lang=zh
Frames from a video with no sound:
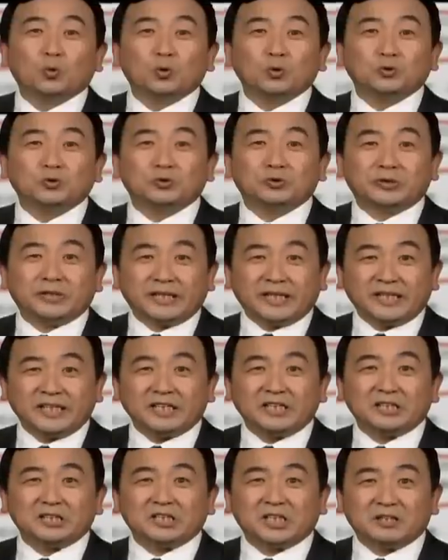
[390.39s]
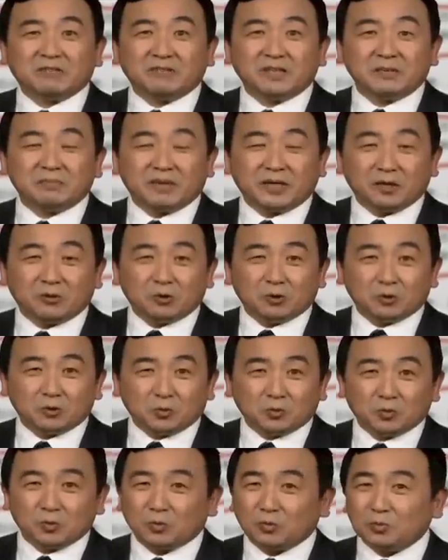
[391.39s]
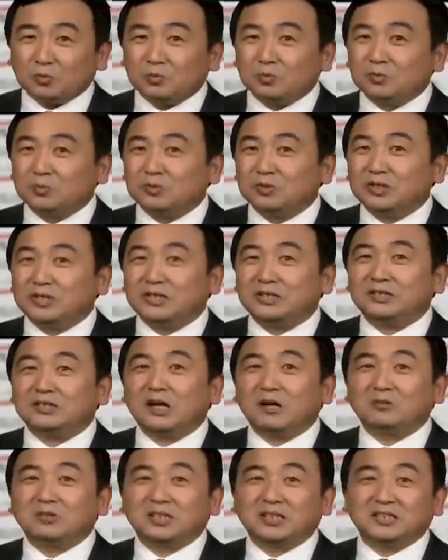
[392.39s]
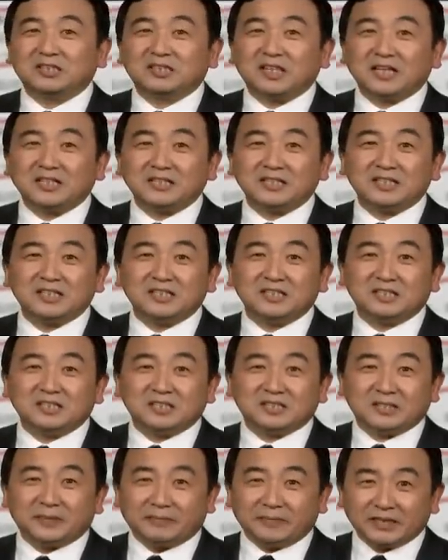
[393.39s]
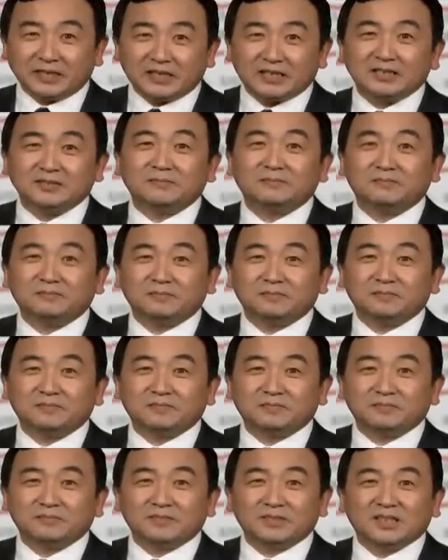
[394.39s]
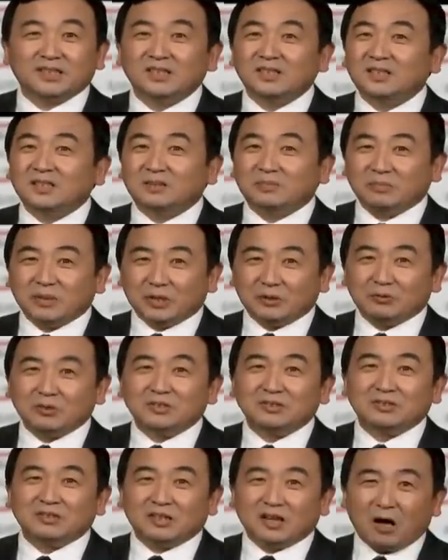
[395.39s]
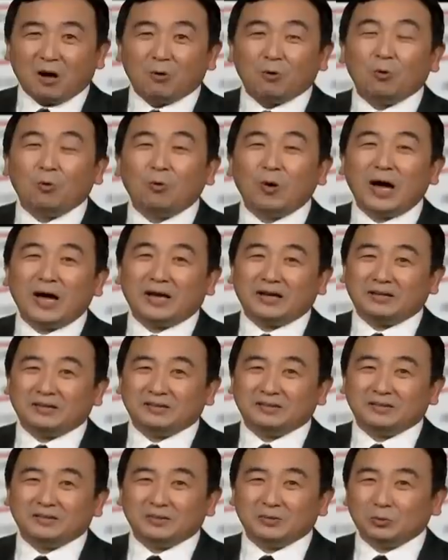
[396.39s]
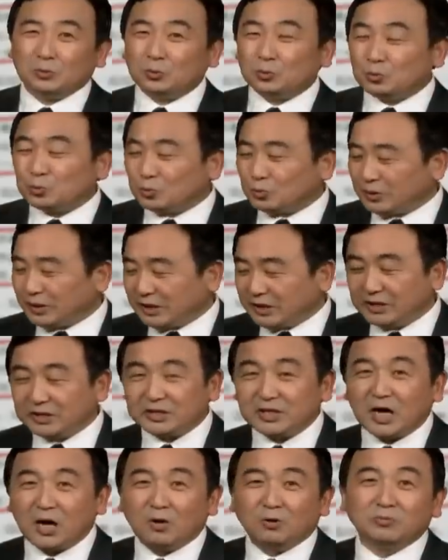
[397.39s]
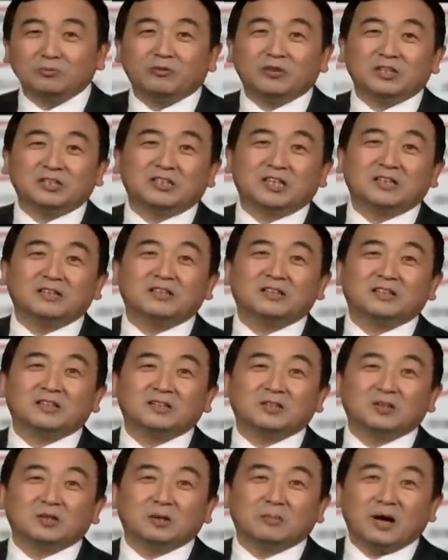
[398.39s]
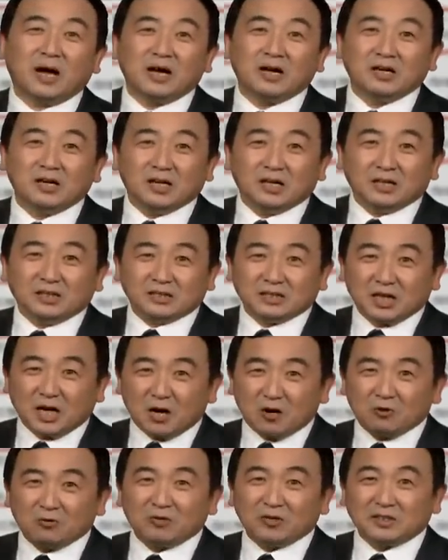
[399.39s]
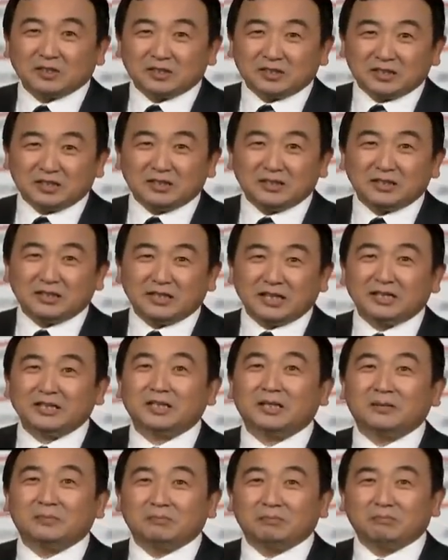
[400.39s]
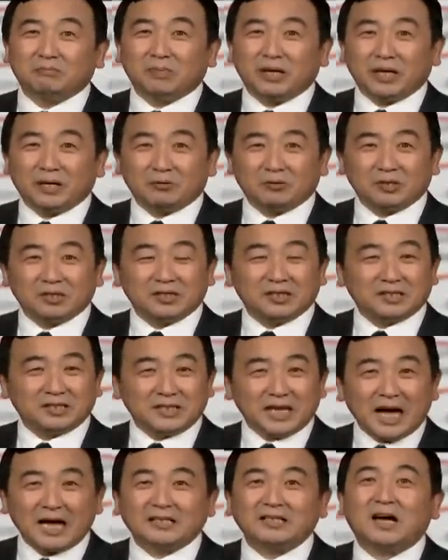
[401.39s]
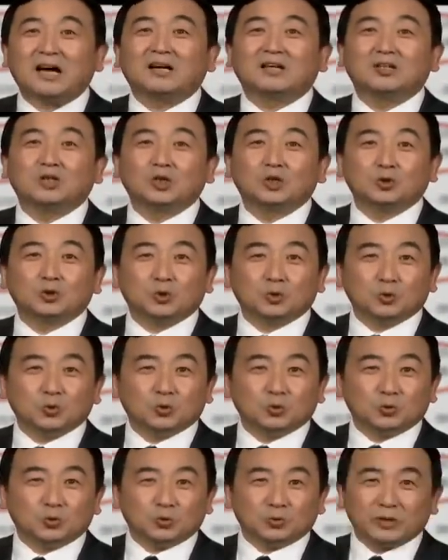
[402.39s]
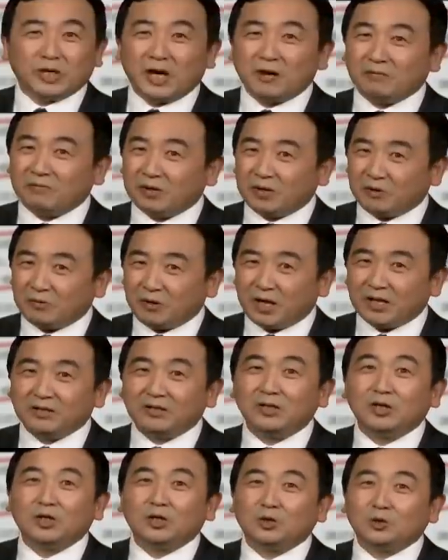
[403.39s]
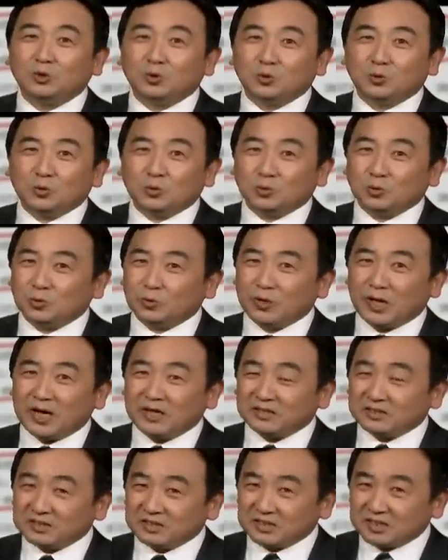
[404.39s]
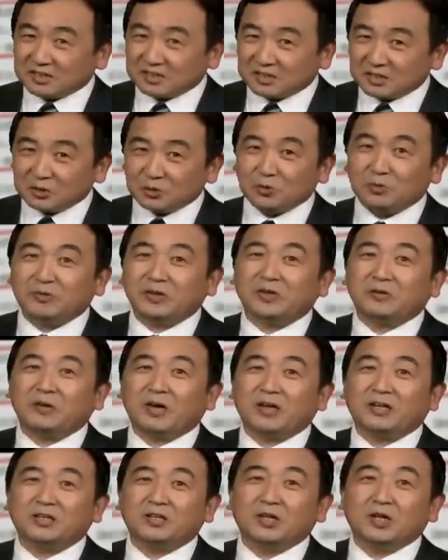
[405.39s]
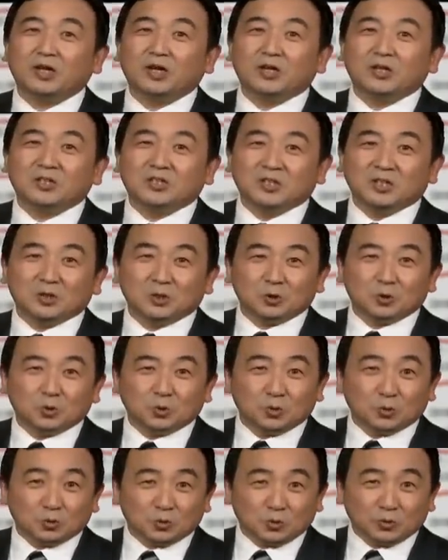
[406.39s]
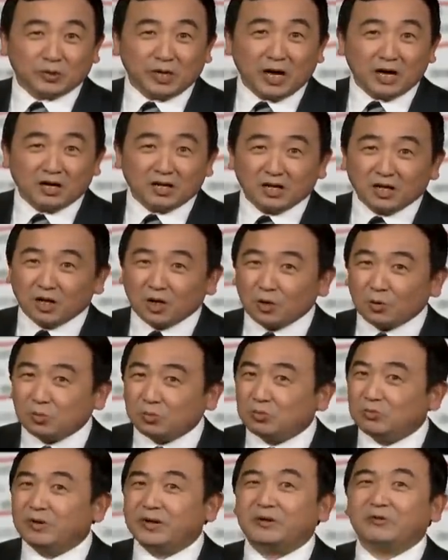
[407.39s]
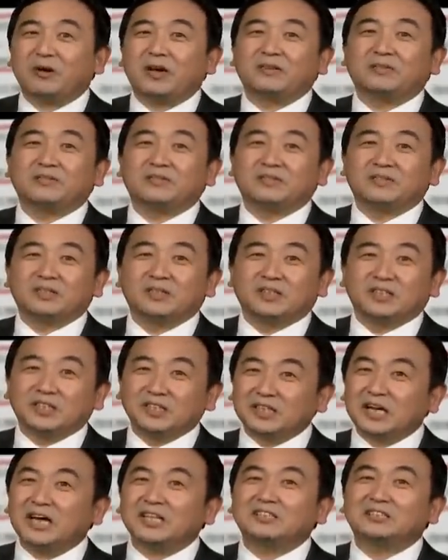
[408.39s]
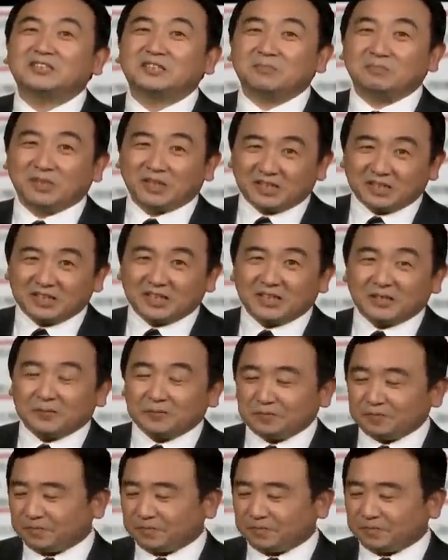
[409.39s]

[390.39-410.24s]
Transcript: 无论谁成为美国总统，你到底担心什么呢？美国人老坏了，故意嘲讽人，对吧？嘲讽今天的美国人的家长，中共中央委员，中共中央政治局委员。和中共中央候补委员，应该是这么理解。